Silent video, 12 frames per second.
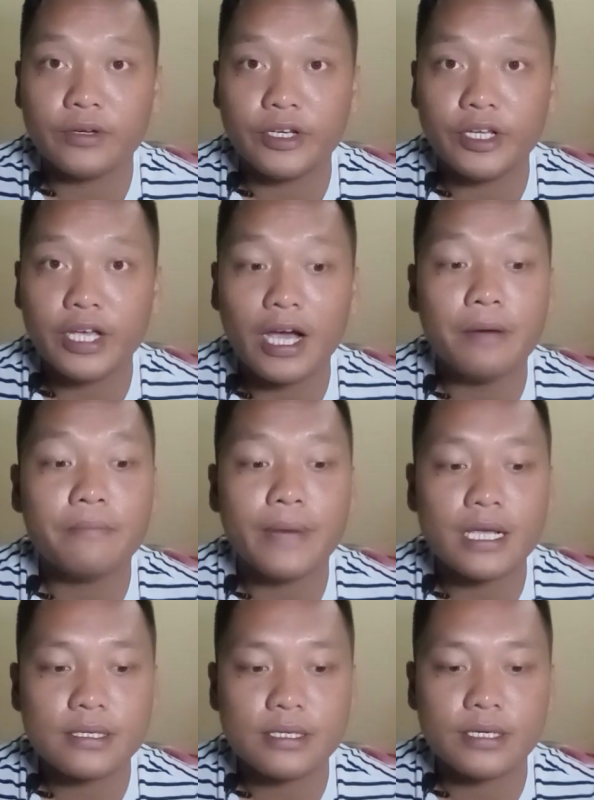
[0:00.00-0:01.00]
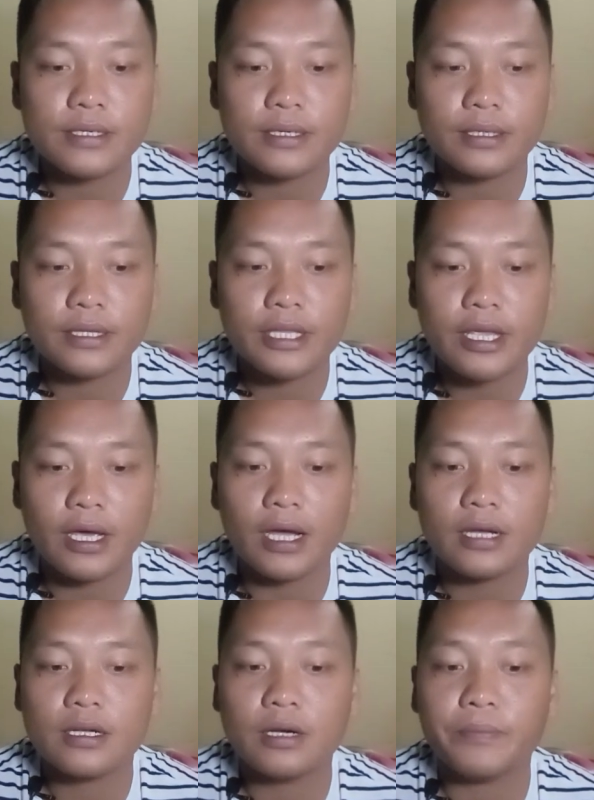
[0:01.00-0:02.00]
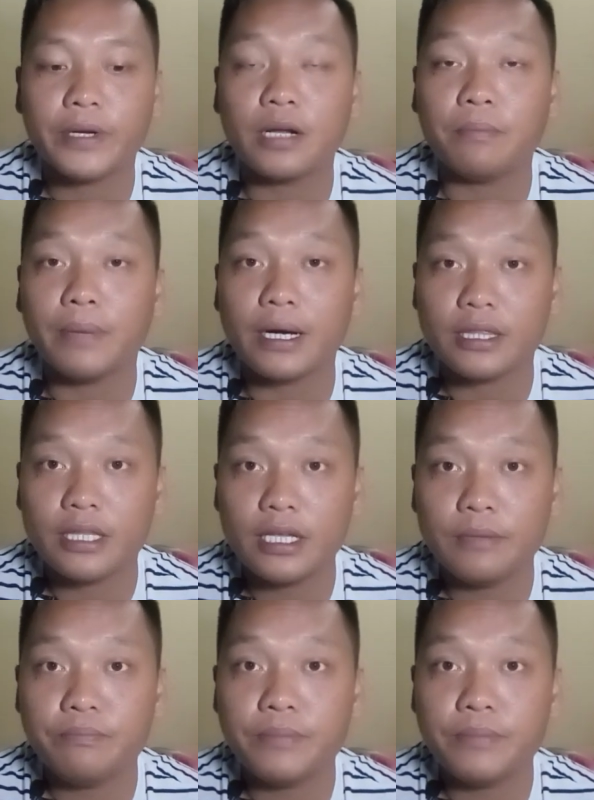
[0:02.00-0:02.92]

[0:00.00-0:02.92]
dia masih setia kepada parti